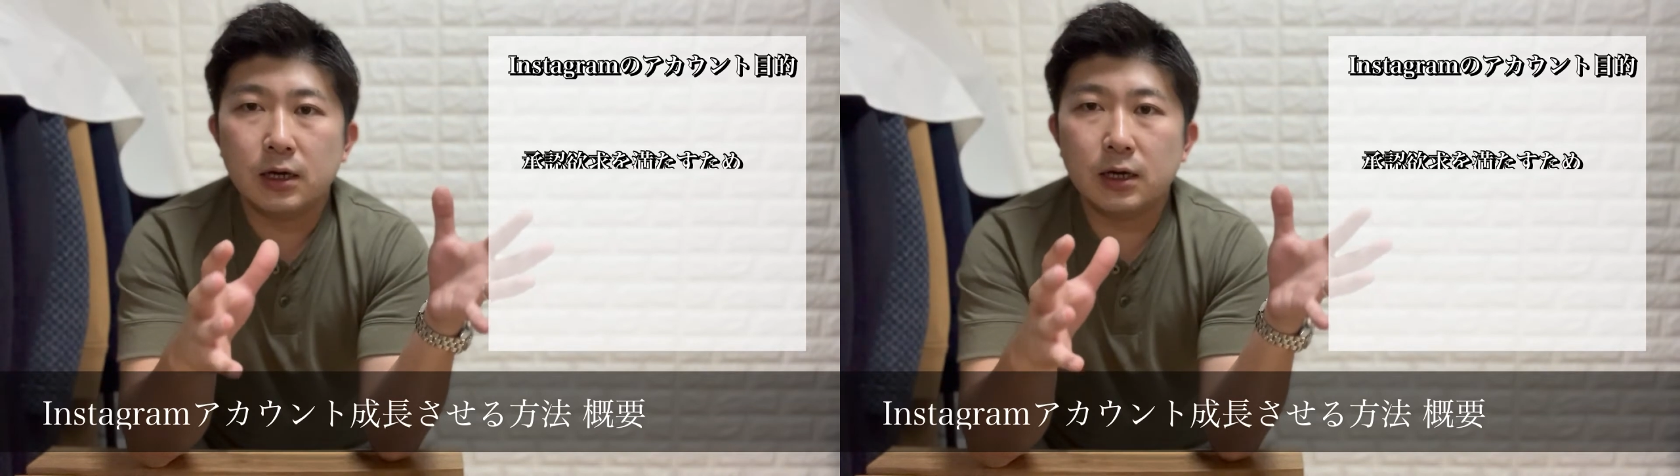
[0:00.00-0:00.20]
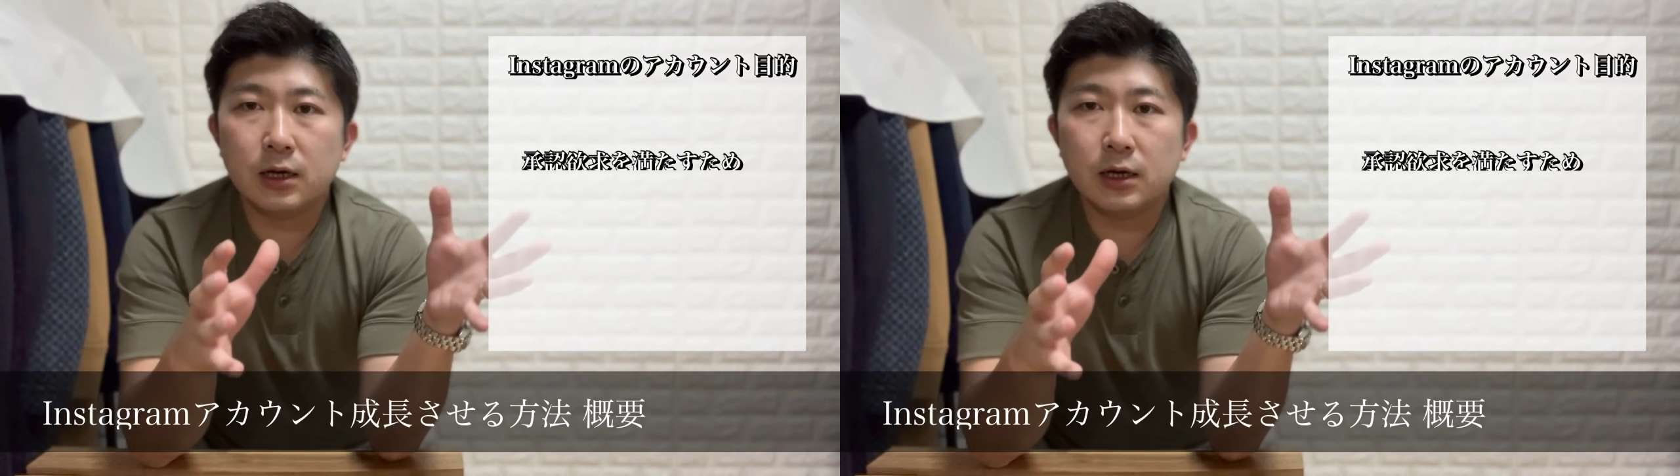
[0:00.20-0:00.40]

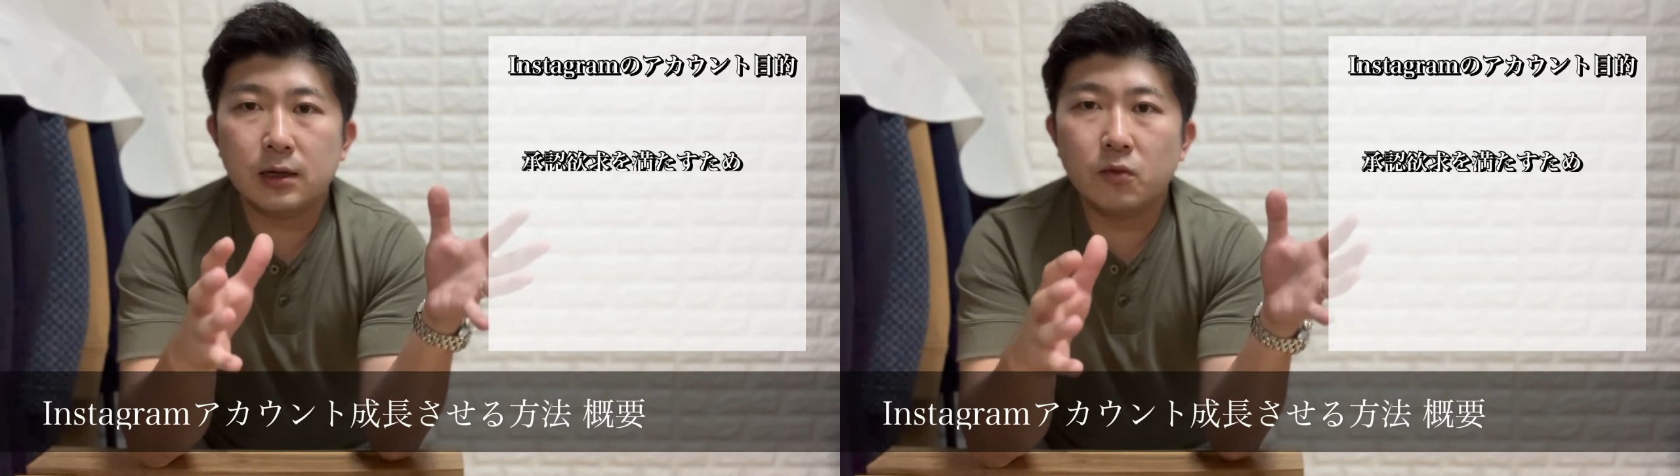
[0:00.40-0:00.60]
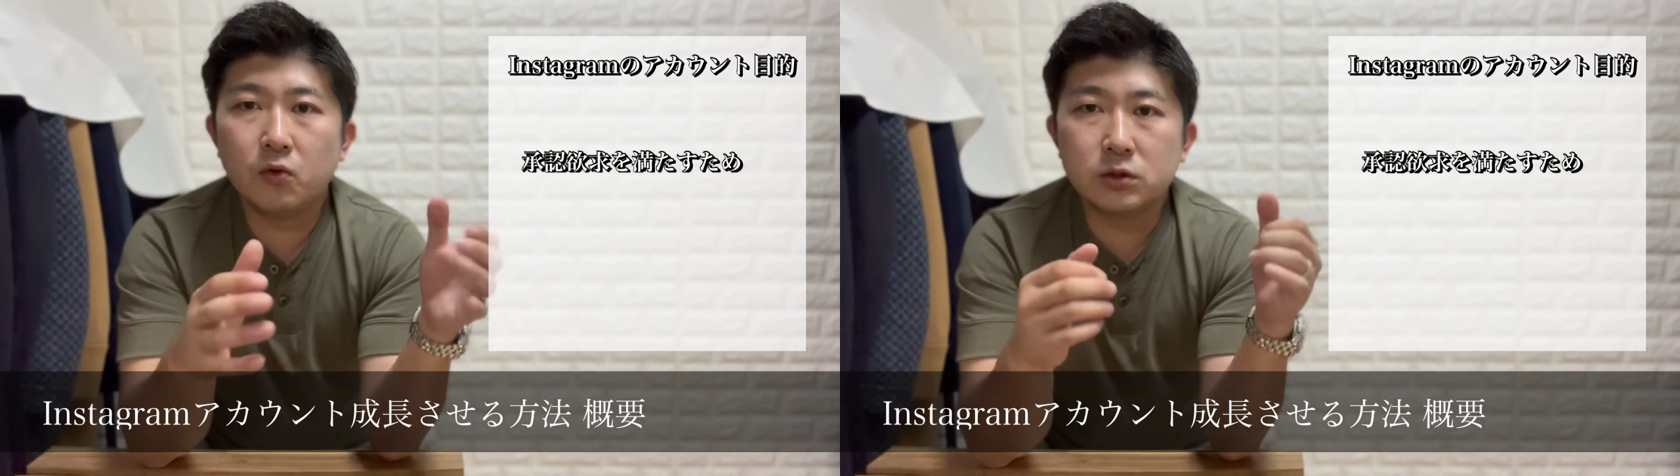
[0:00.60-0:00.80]

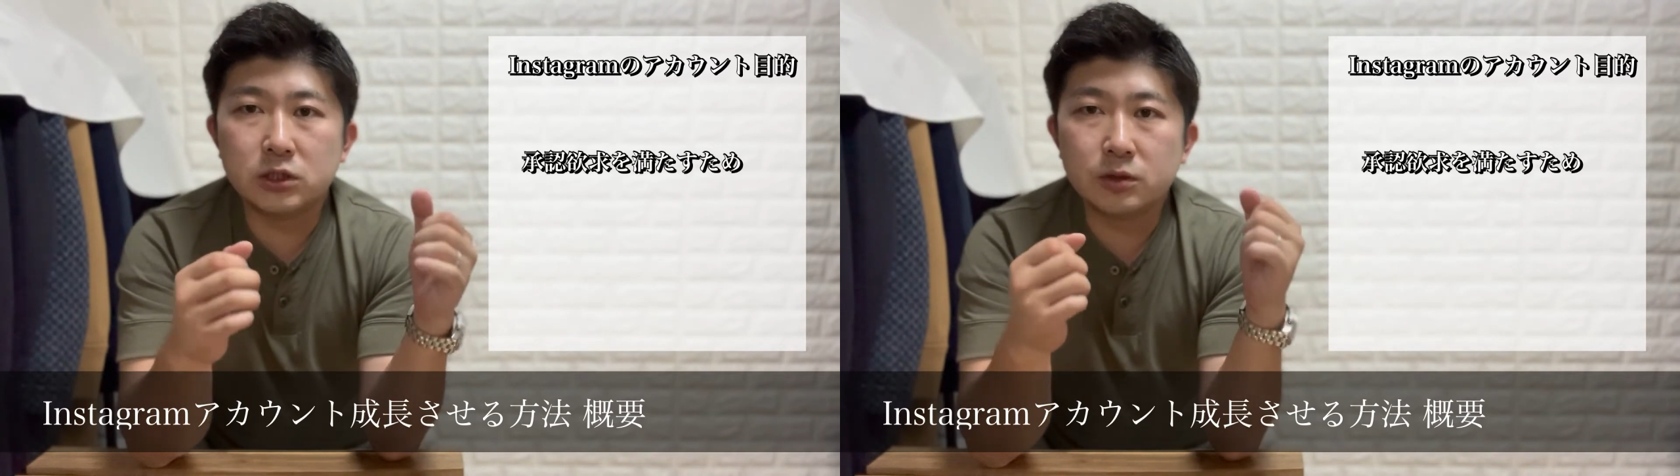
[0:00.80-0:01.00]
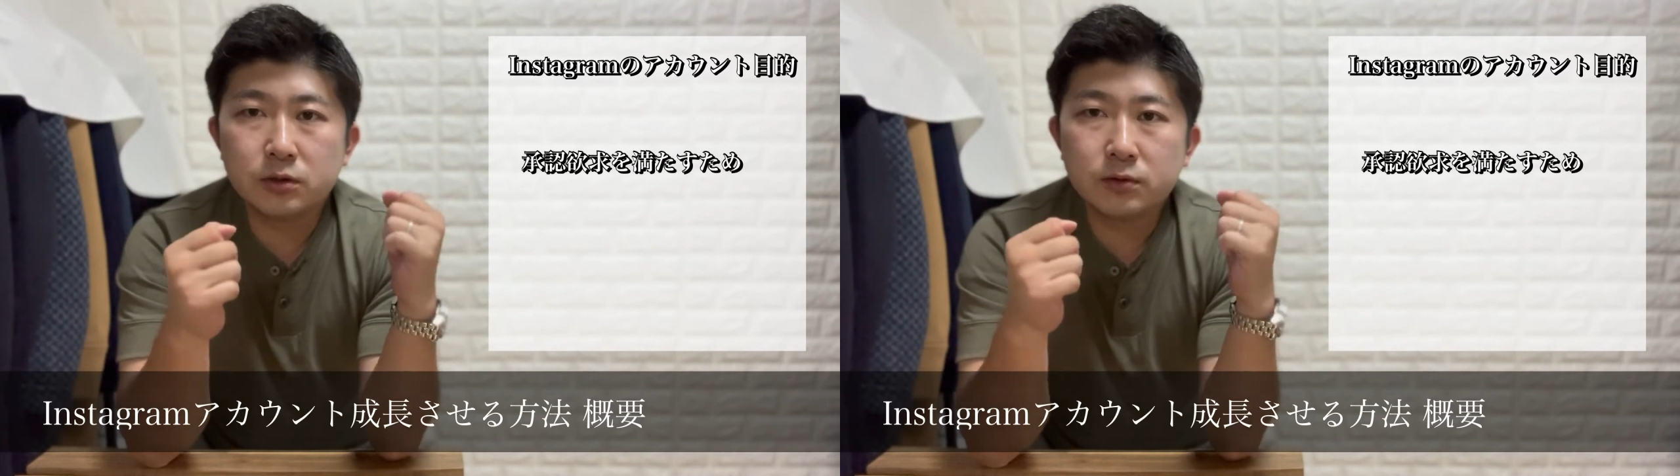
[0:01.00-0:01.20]
えー、もう
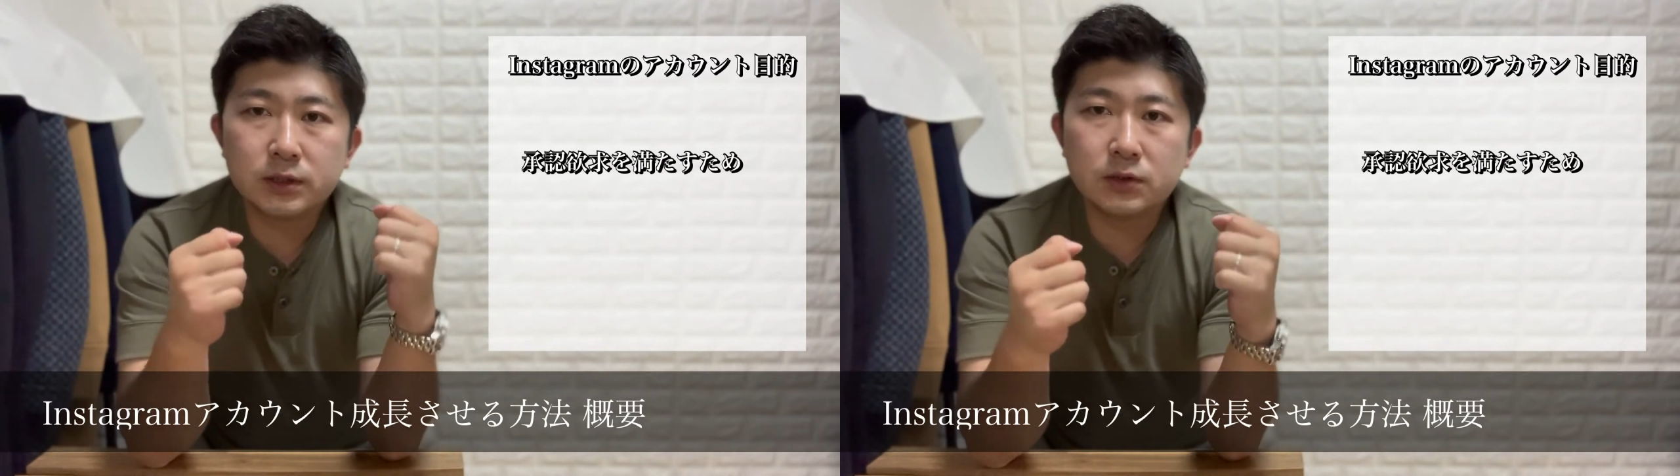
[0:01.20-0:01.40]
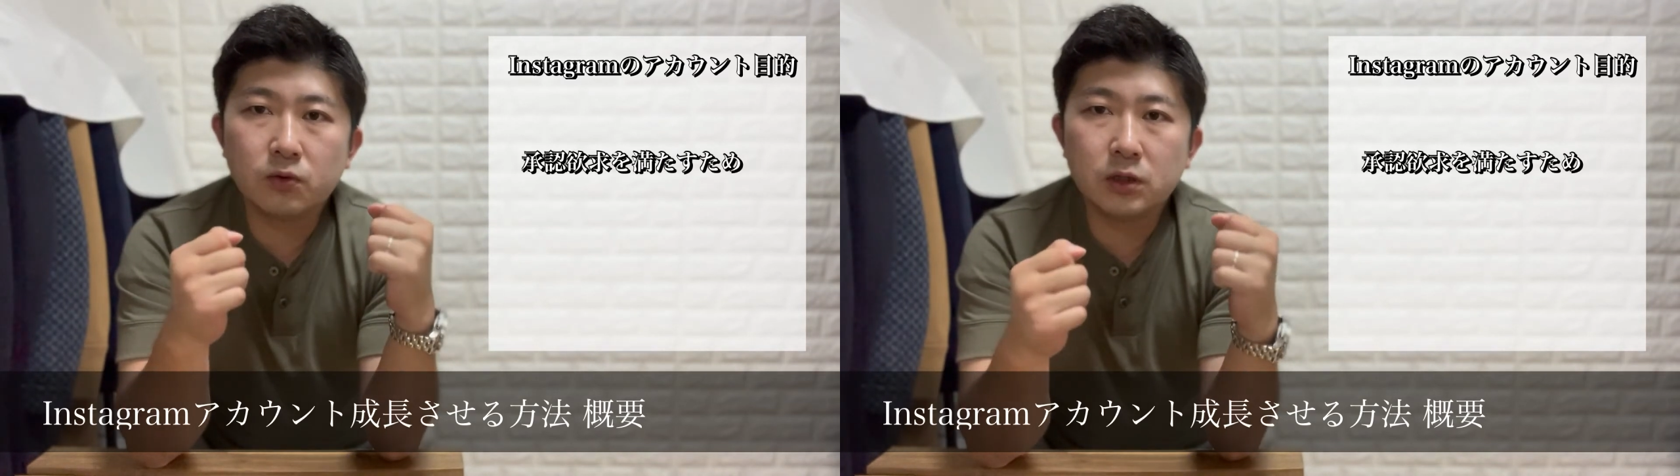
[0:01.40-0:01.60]
自分は
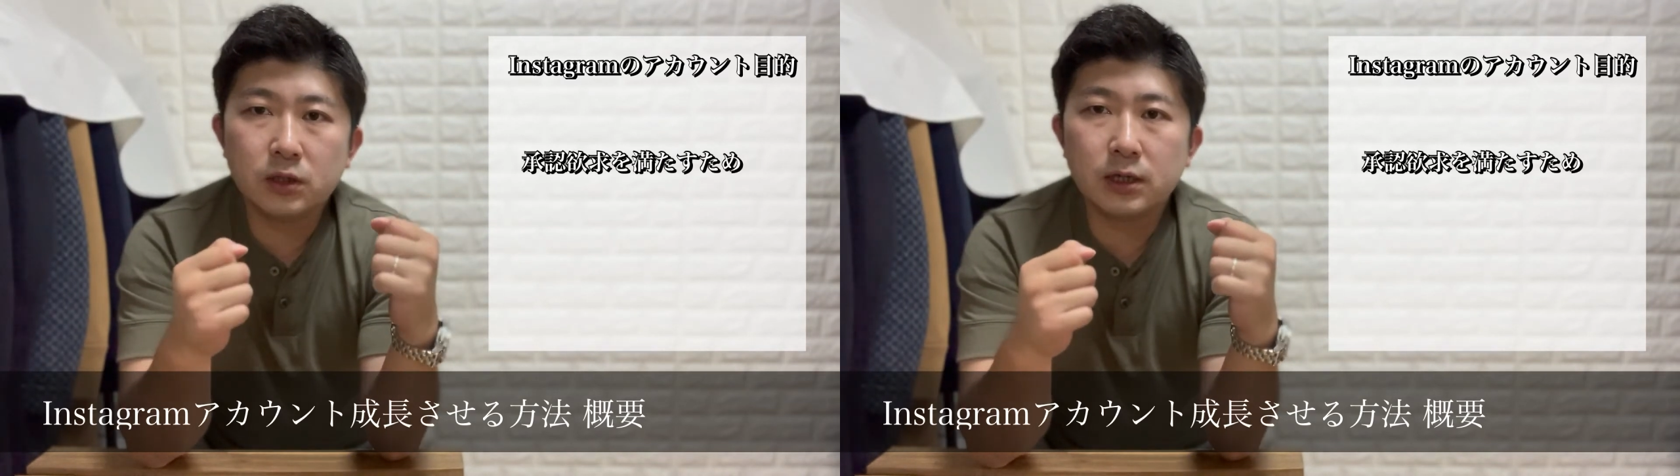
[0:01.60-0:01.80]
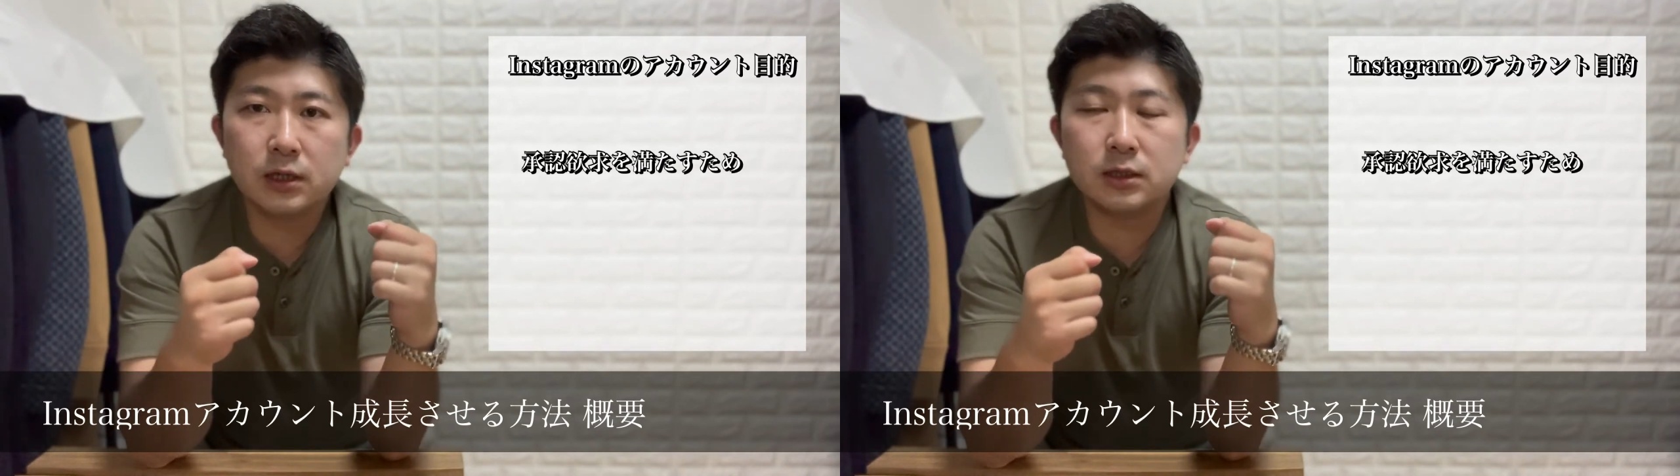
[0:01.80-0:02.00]
すごいん
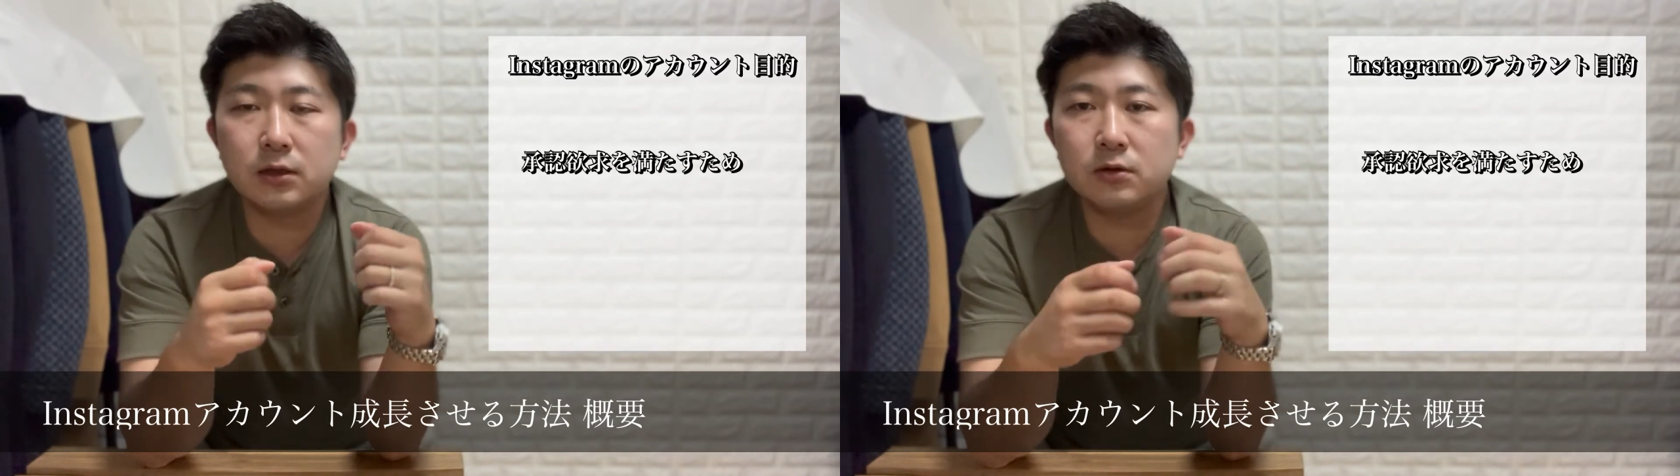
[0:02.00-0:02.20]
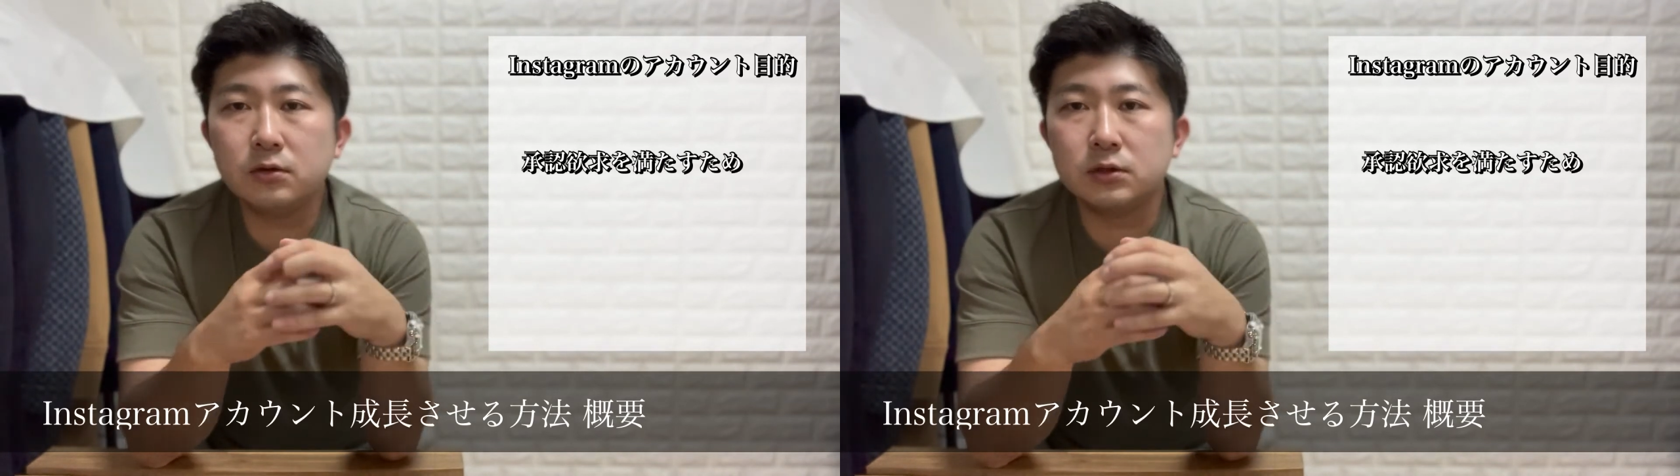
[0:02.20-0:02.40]
だっ
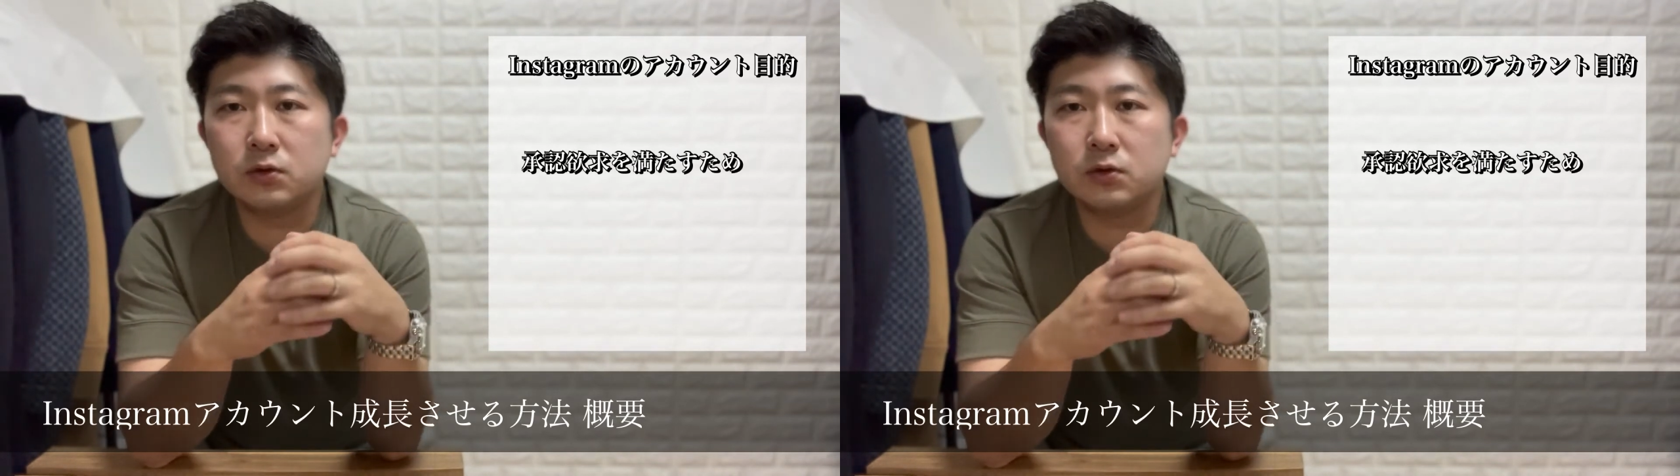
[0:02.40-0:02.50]
ていう、